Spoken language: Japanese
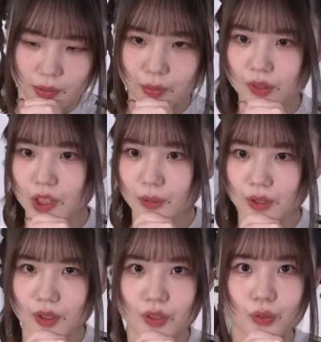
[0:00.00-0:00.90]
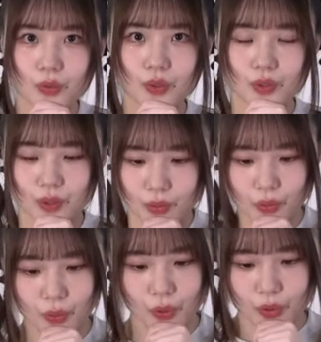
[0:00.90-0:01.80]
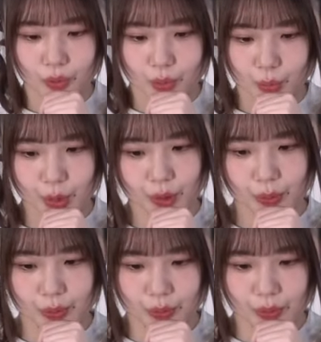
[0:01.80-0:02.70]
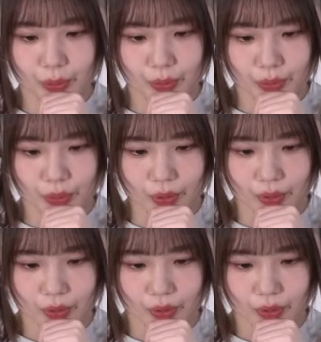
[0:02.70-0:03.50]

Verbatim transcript: 存在は知ってるんですけど見たことなくて、